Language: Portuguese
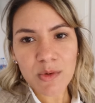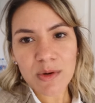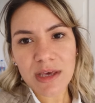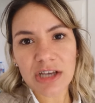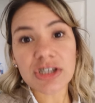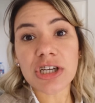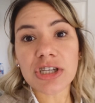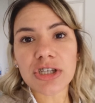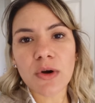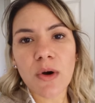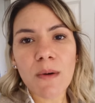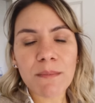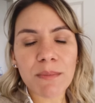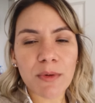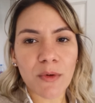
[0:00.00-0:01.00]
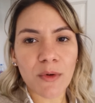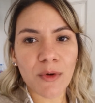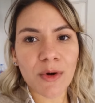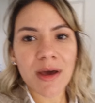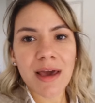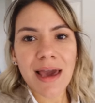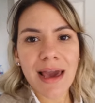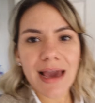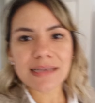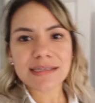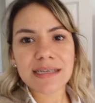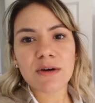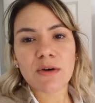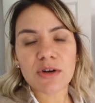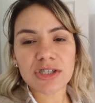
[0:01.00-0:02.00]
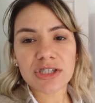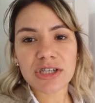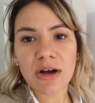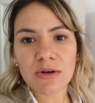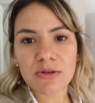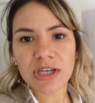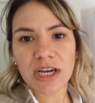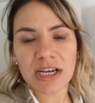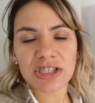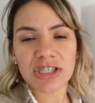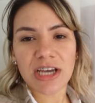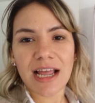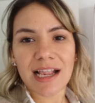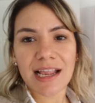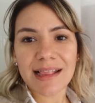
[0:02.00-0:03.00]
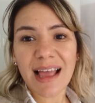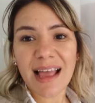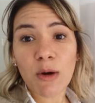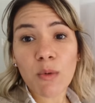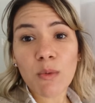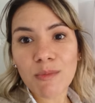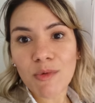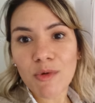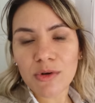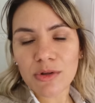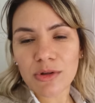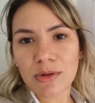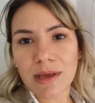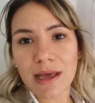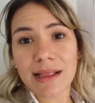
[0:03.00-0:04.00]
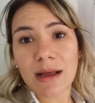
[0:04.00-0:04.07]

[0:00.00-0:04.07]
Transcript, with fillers: o que a gente comprou. Esse colchão, gente, ele tá com muito,